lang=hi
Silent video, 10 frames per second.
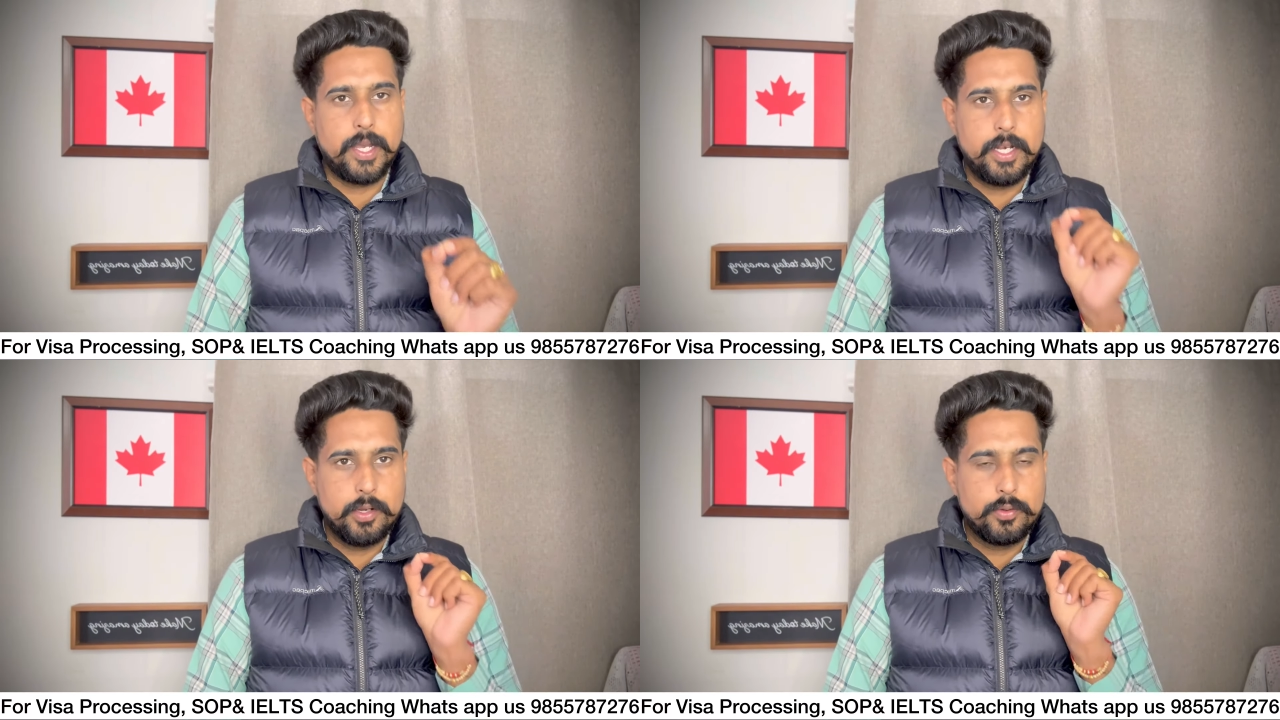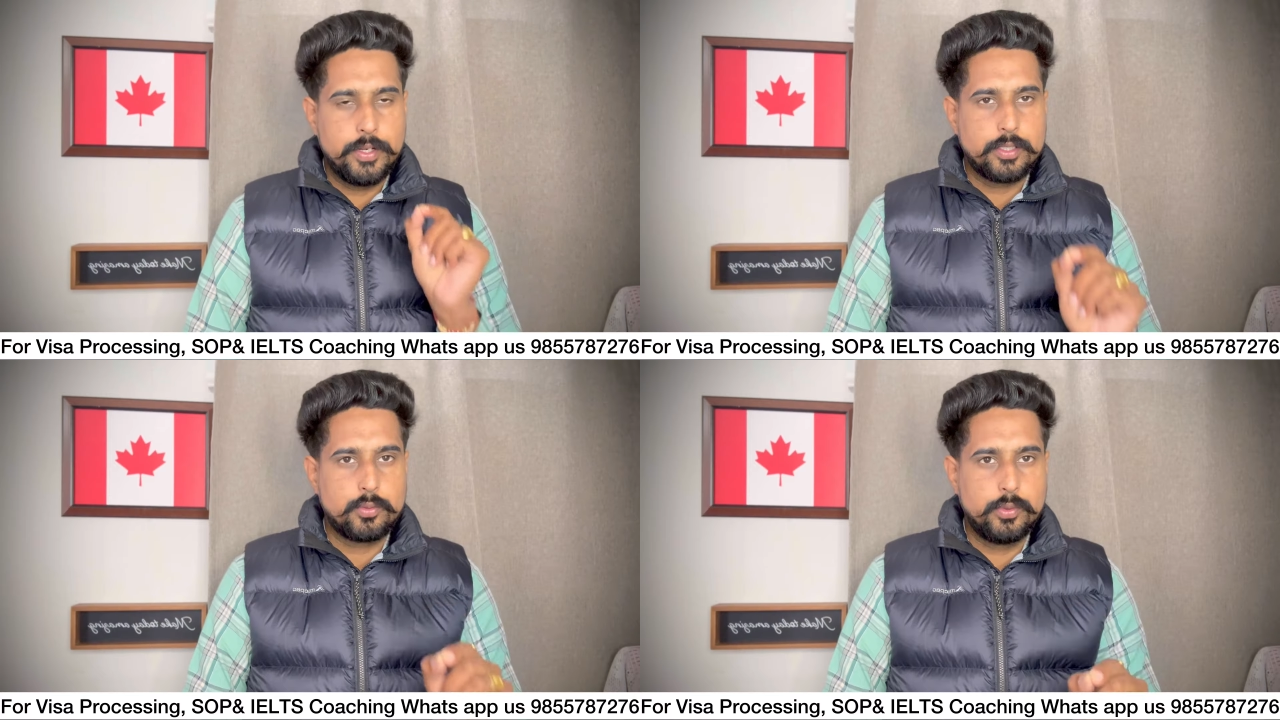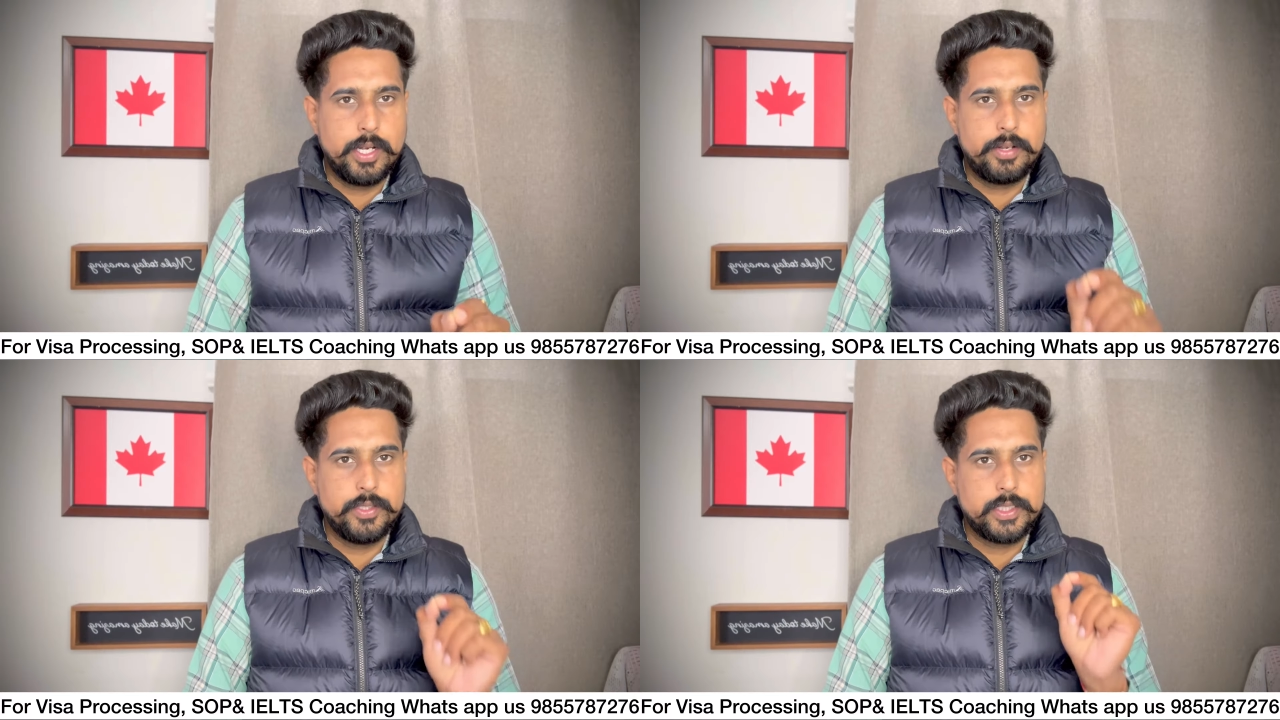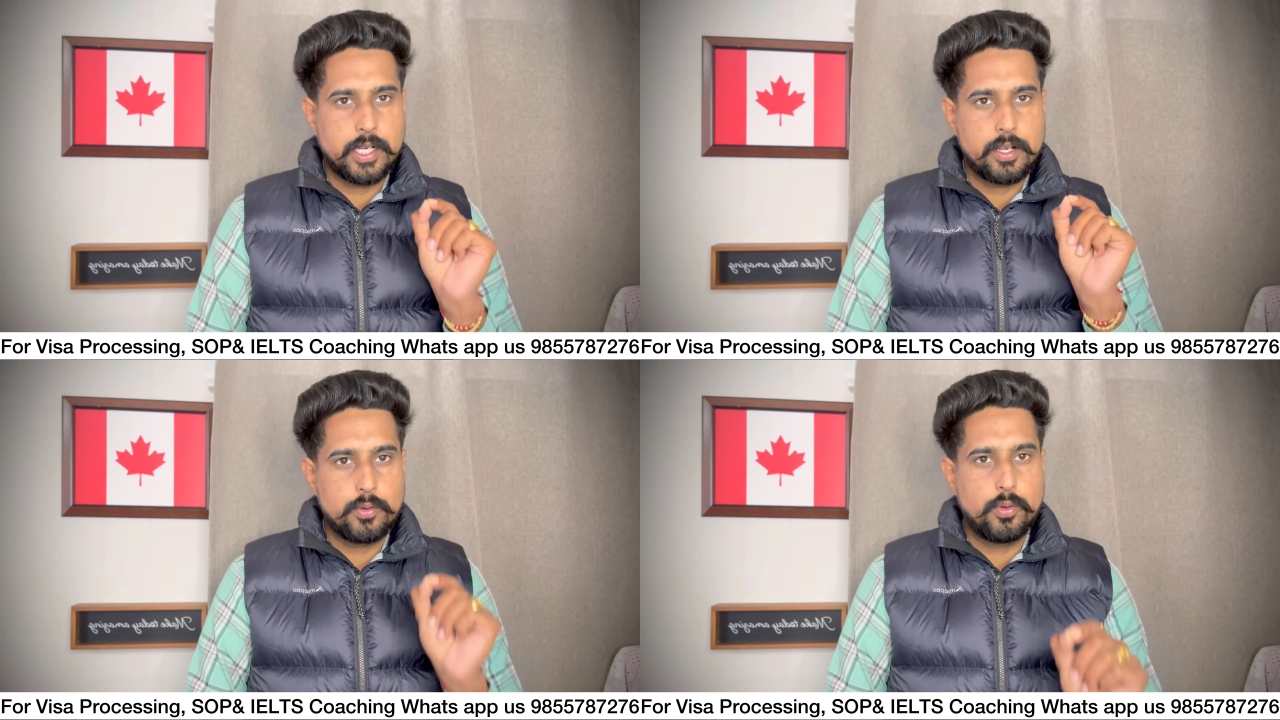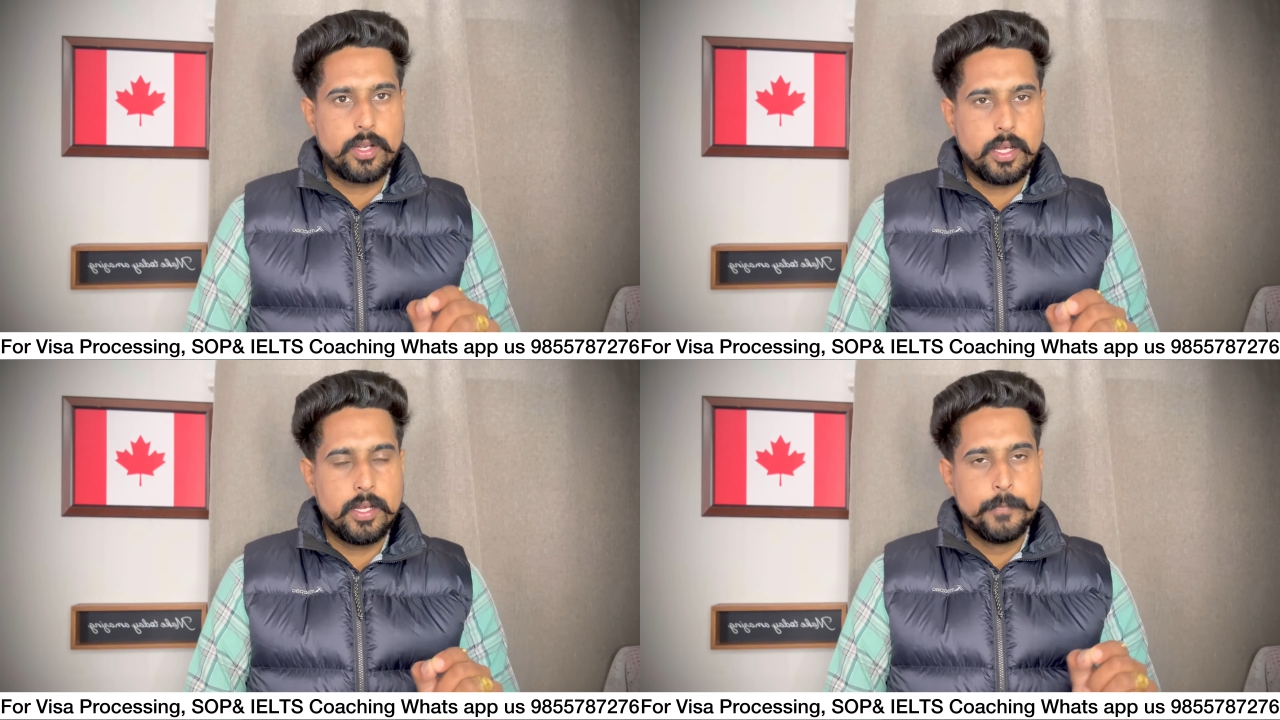पहले उन्होंने स्टूडेंट वीज़ा का
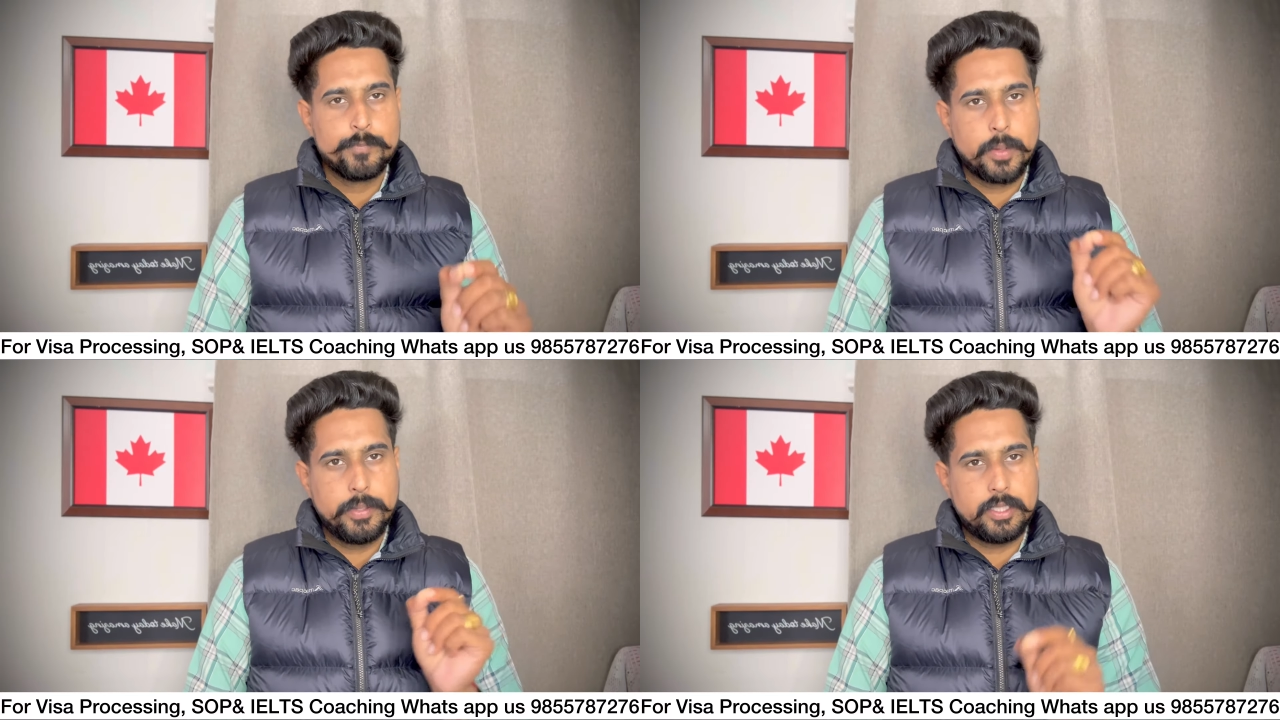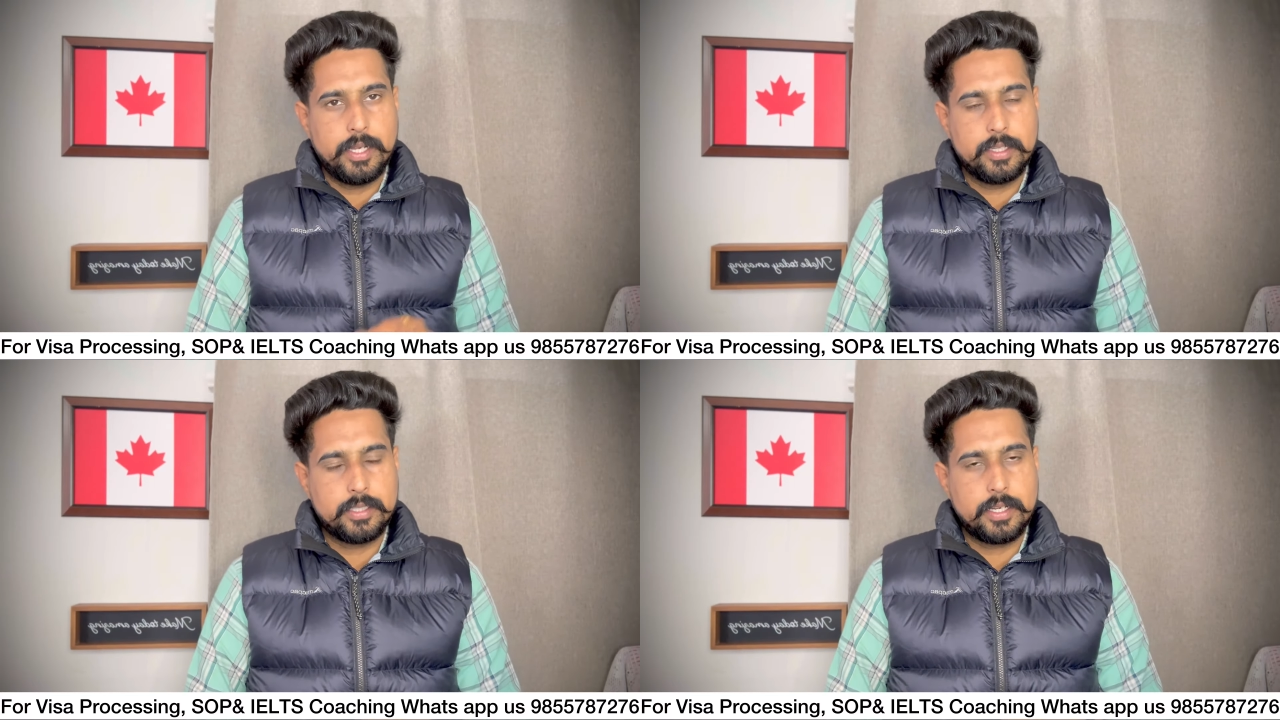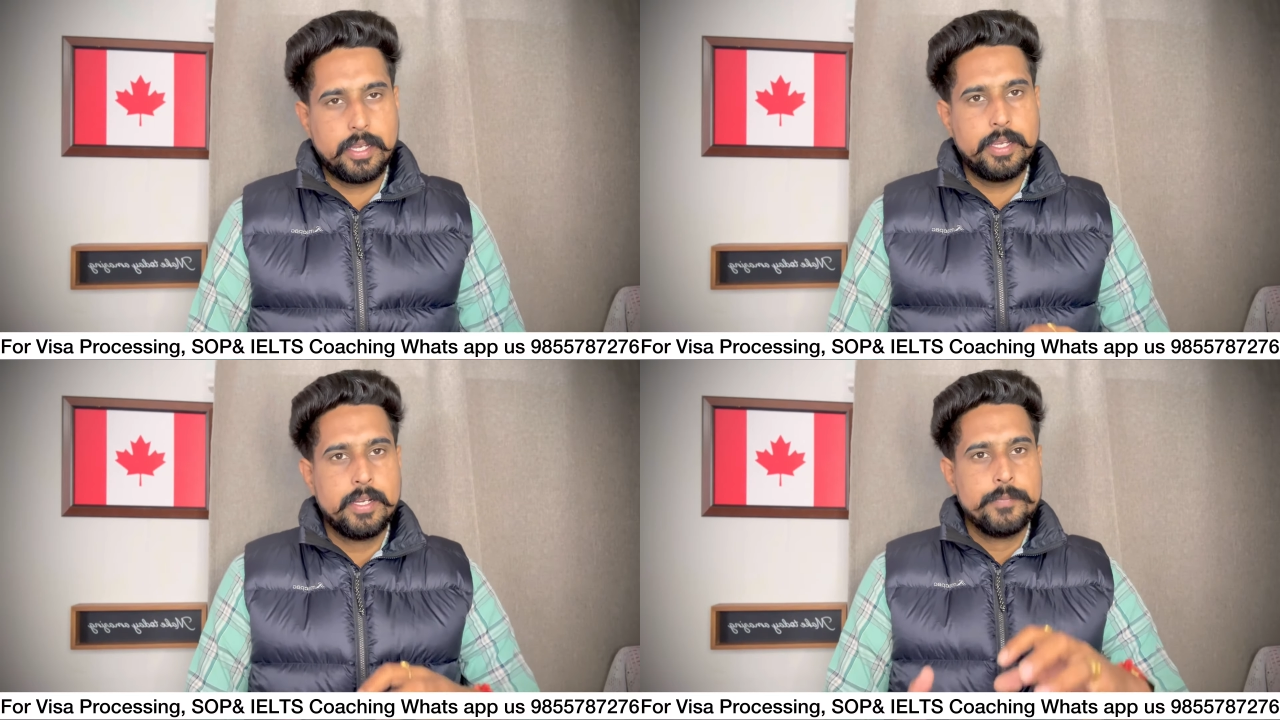कोटा बताया था कि